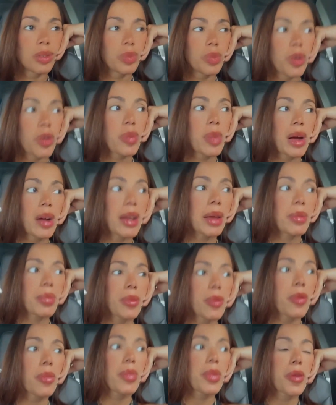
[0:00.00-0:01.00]
meu pai,
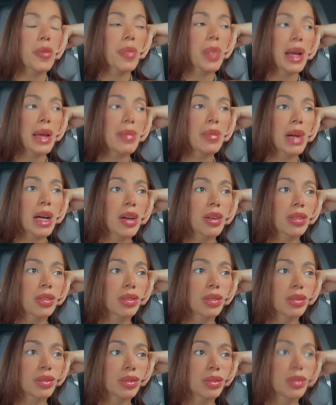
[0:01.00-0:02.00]
o meu pai
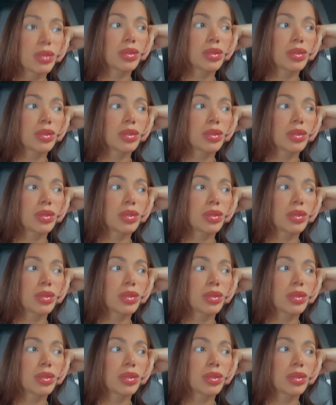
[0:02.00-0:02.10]
Mauro,